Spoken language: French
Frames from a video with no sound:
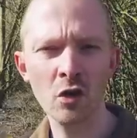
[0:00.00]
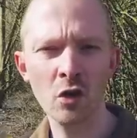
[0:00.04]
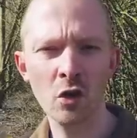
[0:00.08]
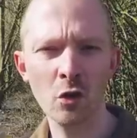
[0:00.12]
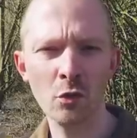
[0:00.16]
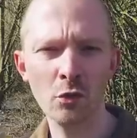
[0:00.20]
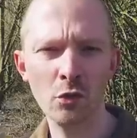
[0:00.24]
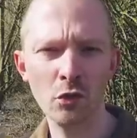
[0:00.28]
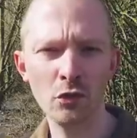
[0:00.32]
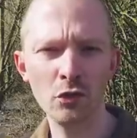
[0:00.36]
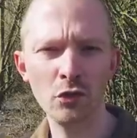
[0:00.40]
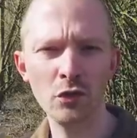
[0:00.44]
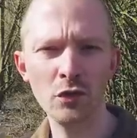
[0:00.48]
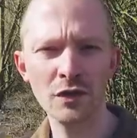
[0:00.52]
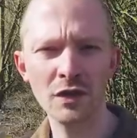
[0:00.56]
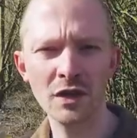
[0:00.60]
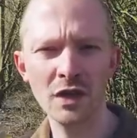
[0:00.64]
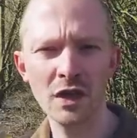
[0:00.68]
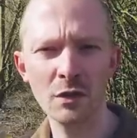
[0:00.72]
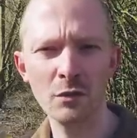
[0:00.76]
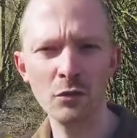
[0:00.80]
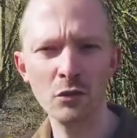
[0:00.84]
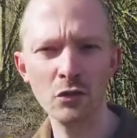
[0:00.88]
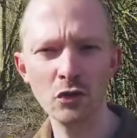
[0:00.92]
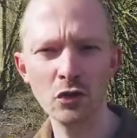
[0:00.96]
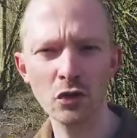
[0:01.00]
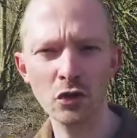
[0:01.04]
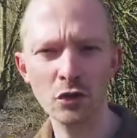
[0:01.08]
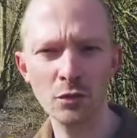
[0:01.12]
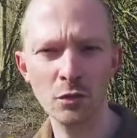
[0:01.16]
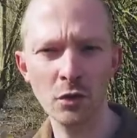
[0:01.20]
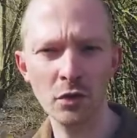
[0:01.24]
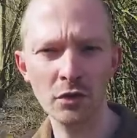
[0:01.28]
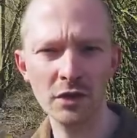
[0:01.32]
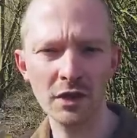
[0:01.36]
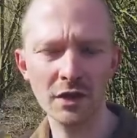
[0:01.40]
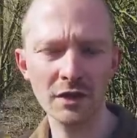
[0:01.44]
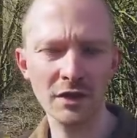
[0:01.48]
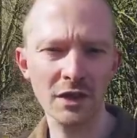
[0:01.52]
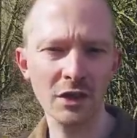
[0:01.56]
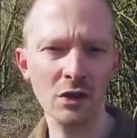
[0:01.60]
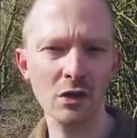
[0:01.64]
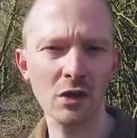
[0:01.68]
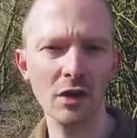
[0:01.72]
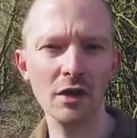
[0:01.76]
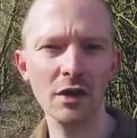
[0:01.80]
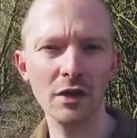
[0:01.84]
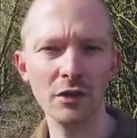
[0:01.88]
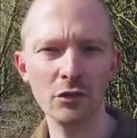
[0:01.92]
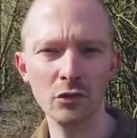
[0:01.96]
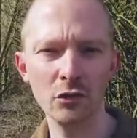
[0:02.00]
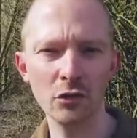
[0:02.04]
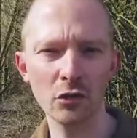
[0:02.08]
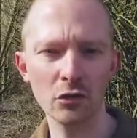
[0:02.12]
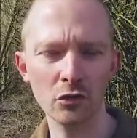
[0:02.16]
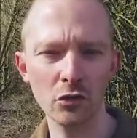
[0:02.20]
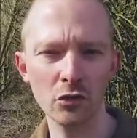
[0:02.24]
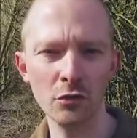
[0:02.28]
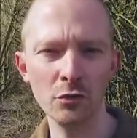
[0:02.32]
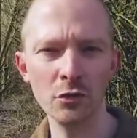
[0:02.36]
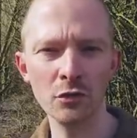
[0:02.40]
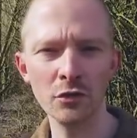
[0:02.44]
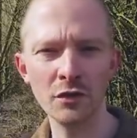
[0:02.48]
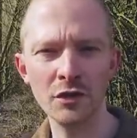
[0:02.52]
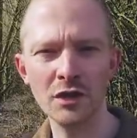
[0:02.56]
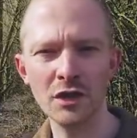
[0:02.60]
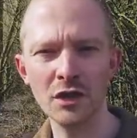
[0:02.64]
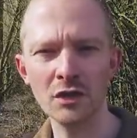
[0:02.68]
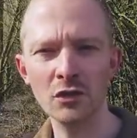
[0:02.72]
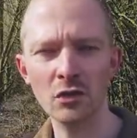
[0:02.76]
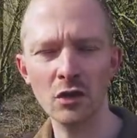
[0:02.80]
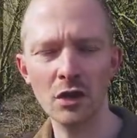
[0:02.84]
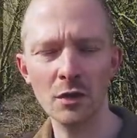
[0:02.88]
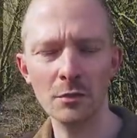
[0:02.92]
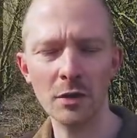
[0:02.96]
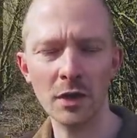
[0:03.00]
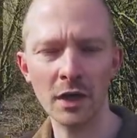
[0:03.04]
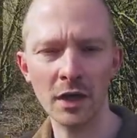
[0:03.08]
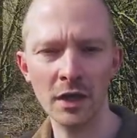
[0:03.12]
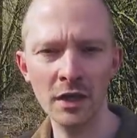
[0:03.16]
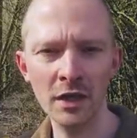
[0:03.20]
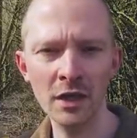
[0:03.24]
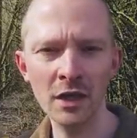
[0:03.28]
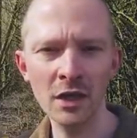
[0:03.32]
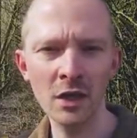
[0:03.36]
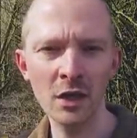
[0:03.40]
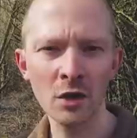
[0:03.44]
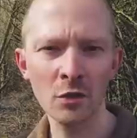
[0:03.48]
on peut utiliser la mesure spot ainsi que la lecture de luminosité sur l'appareil